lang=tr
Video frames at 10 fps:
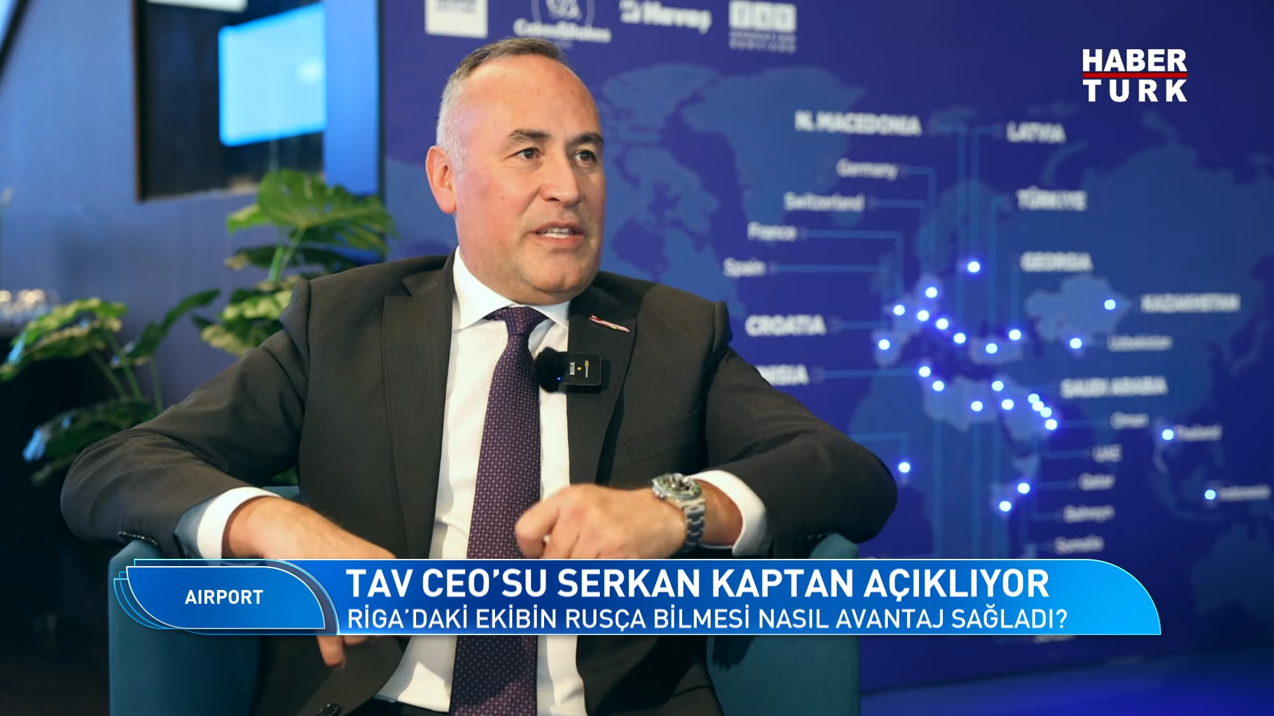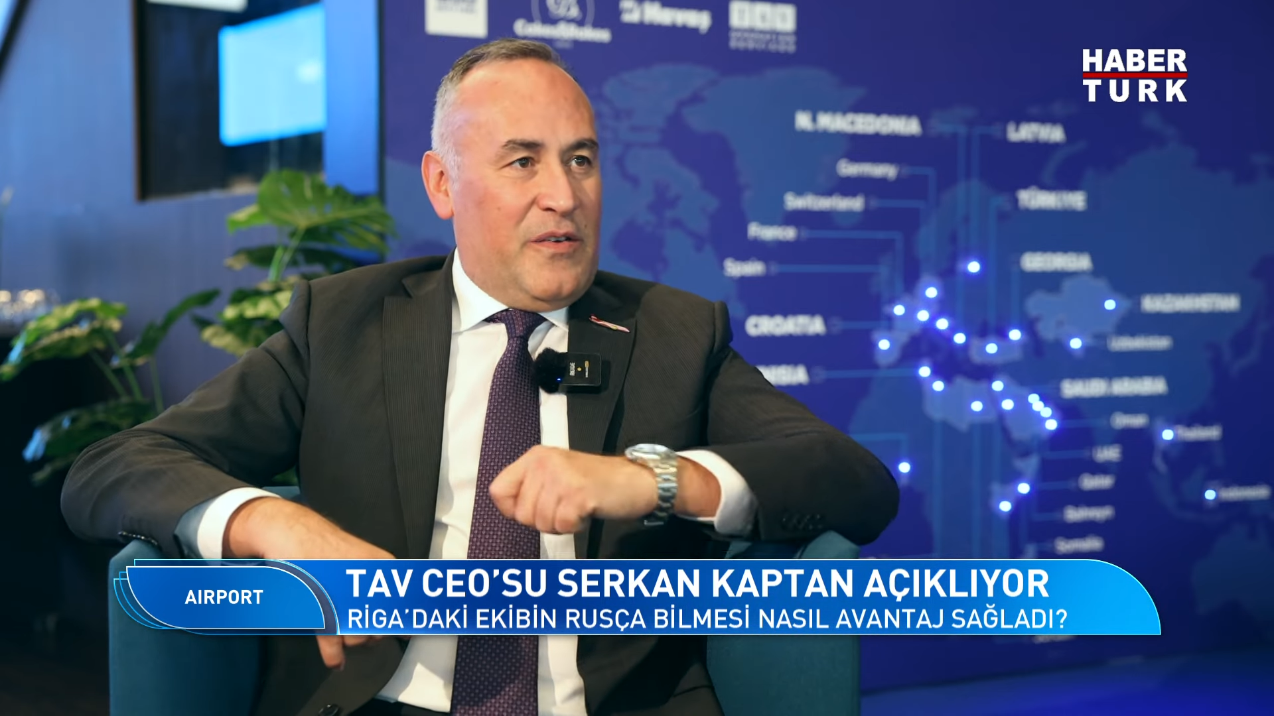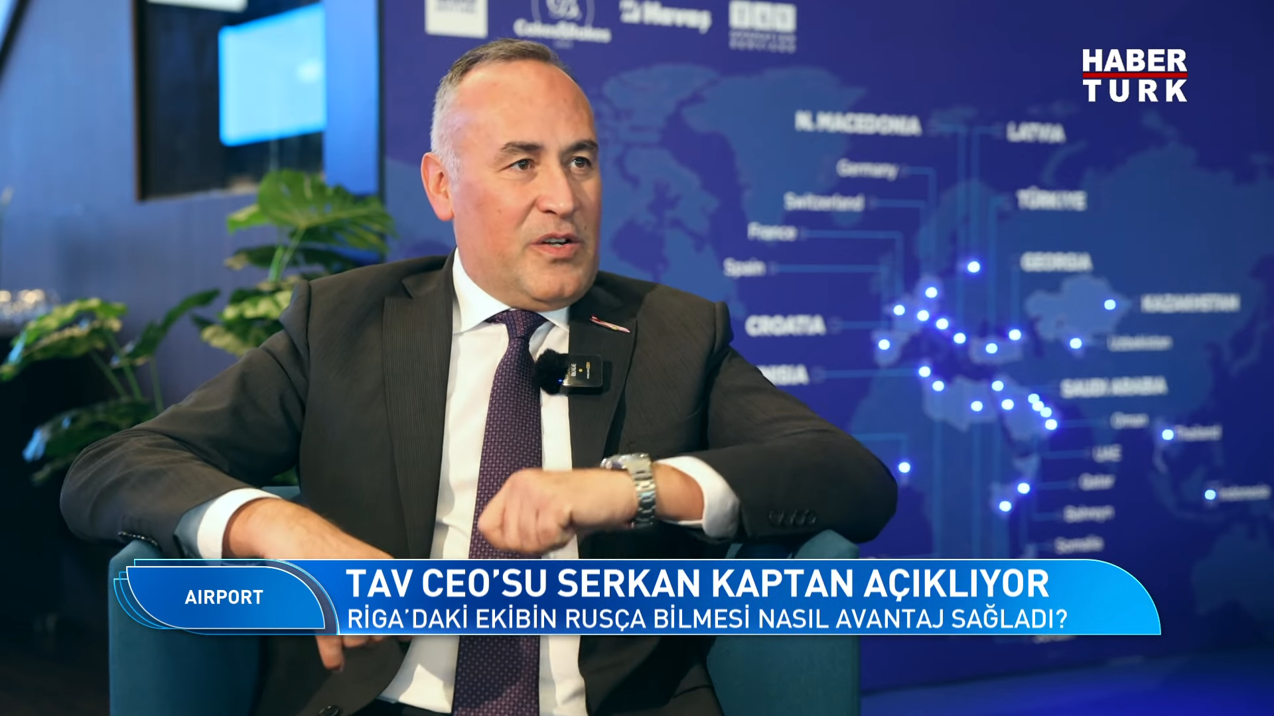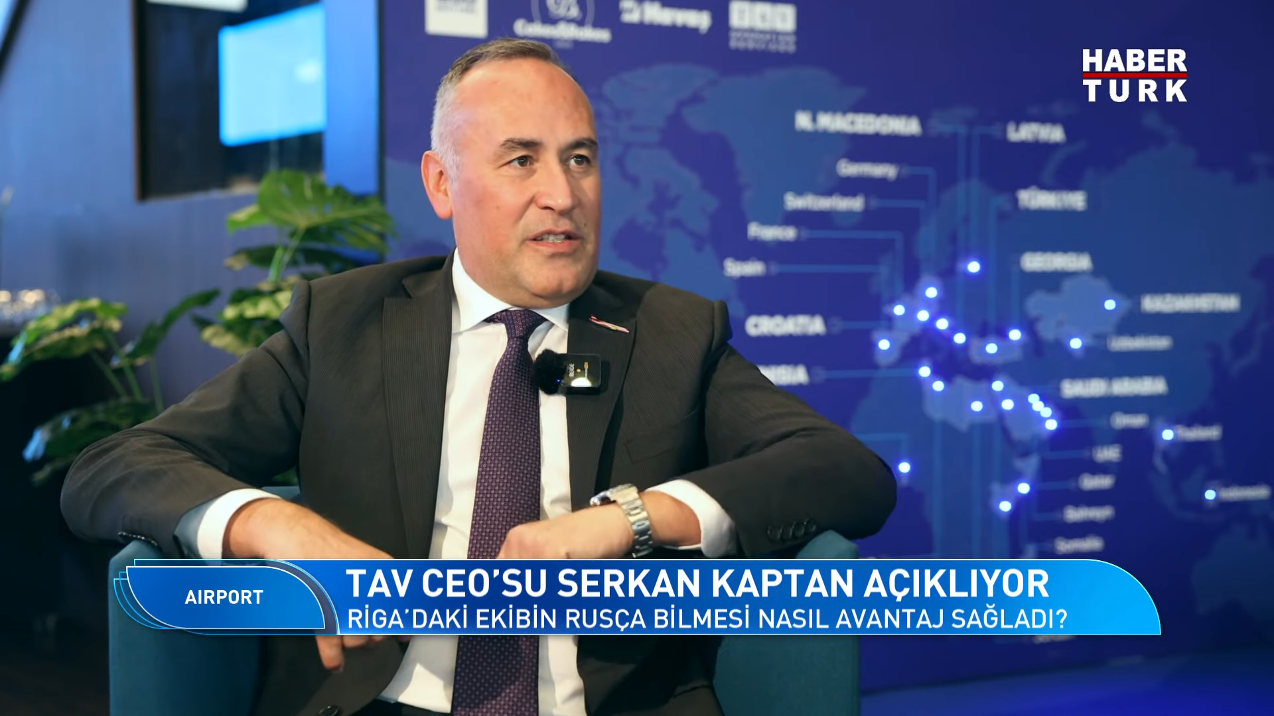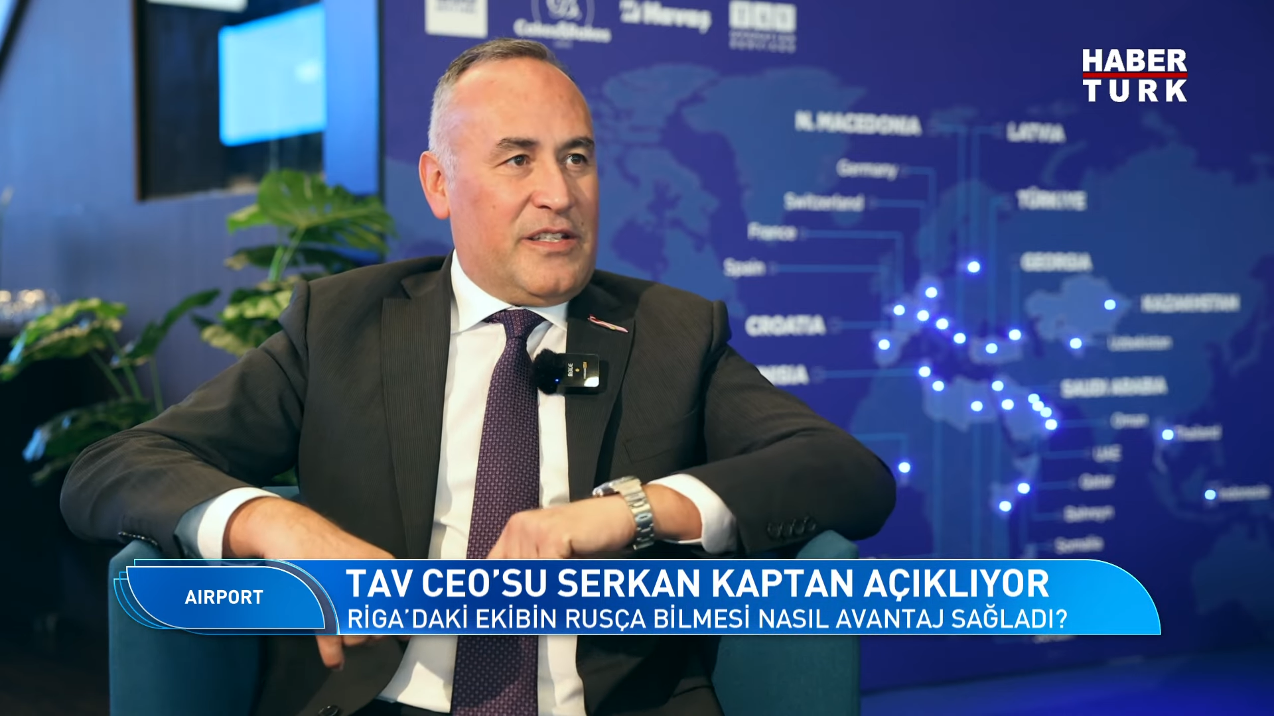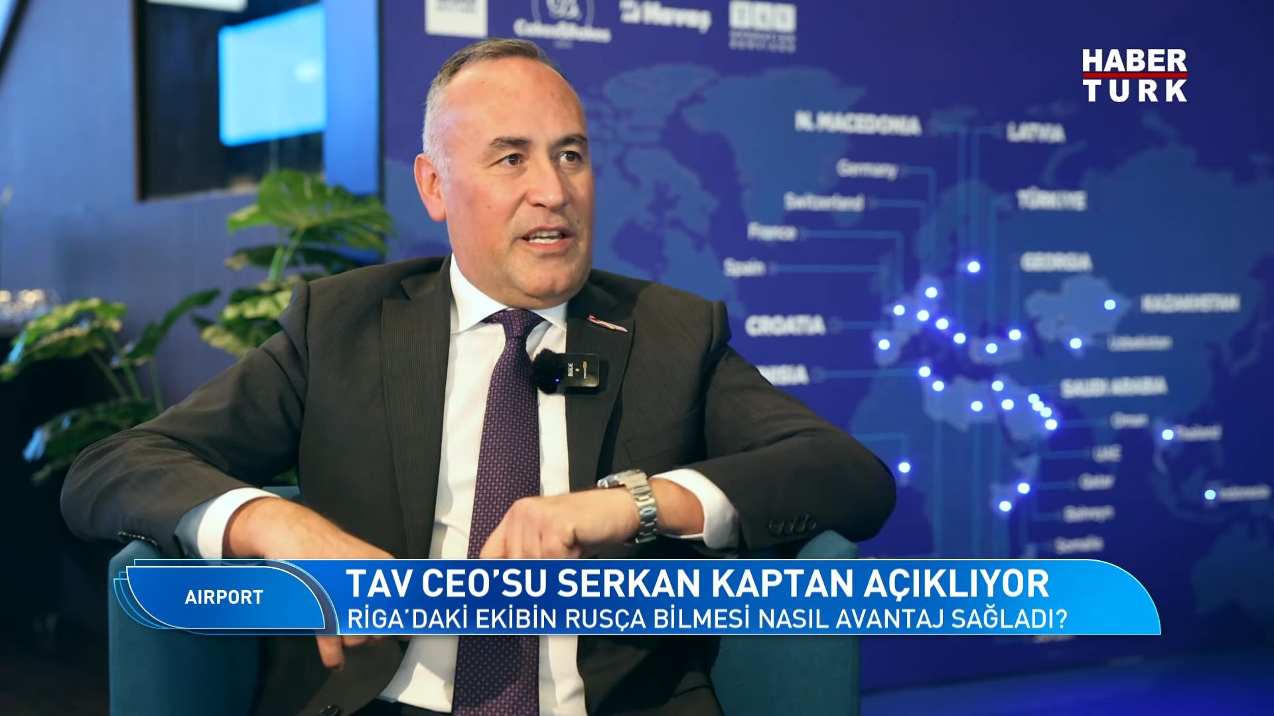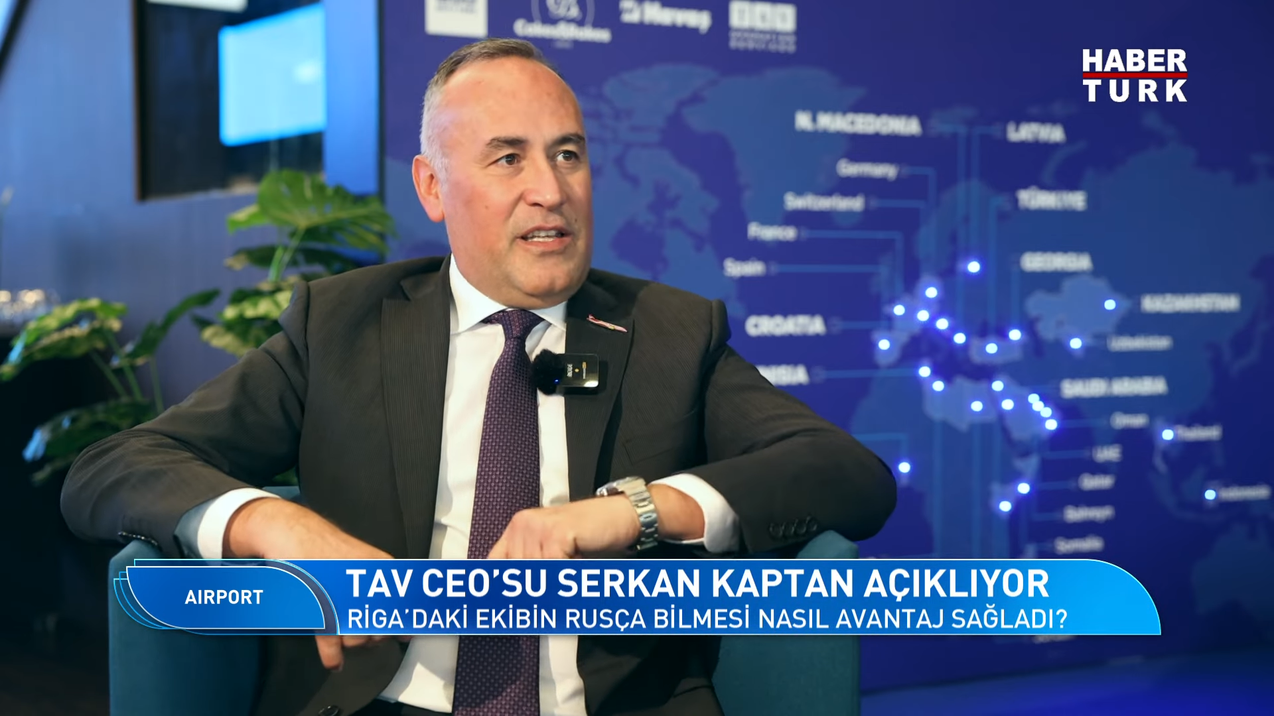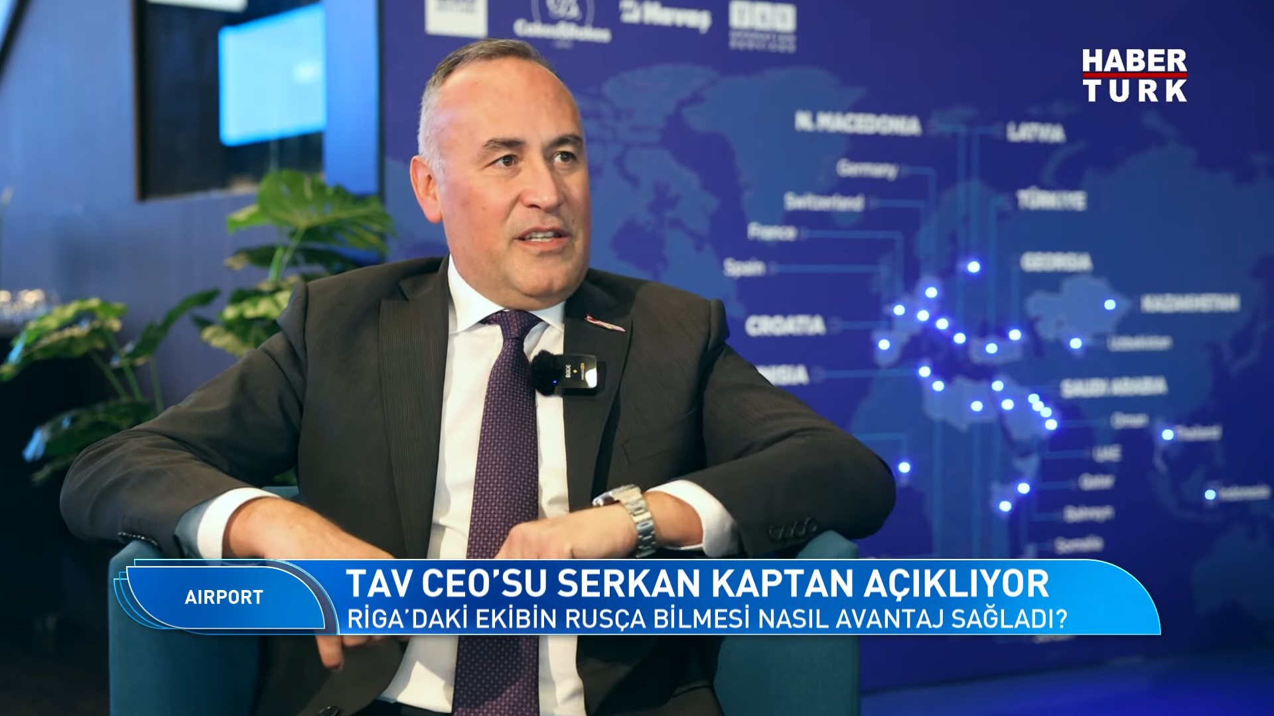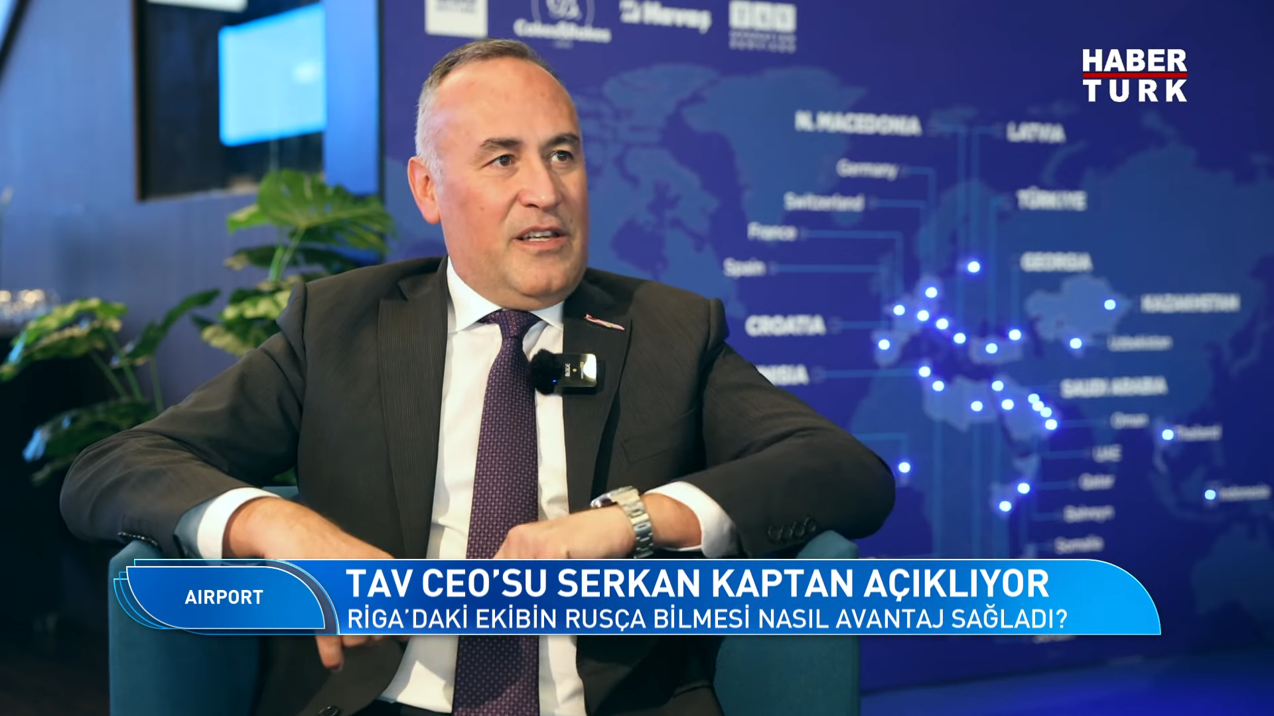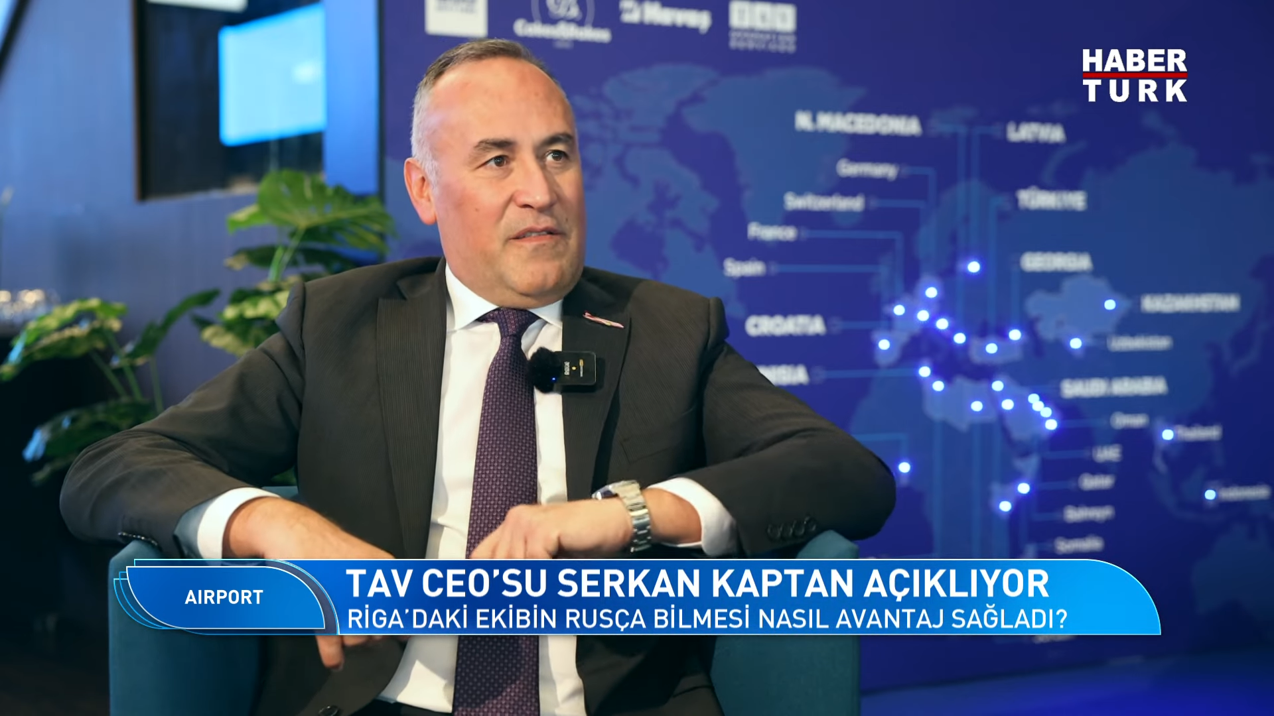devralırken